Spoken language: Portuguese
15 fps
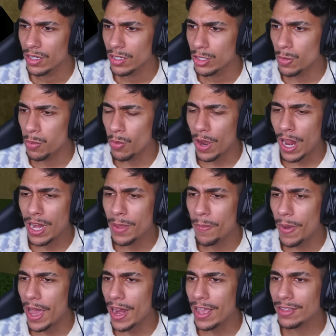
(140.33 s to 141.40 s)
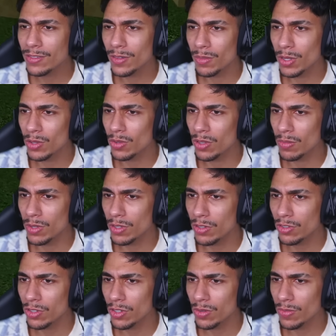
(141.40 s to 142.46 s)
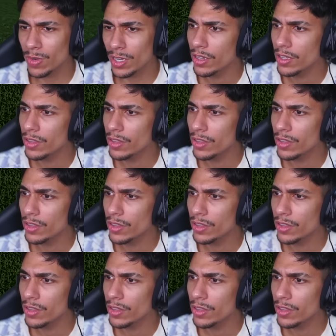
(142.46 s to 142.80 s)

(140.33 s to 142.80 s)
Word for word: Tipo, ali parece uma torre, mas eu acho que não é.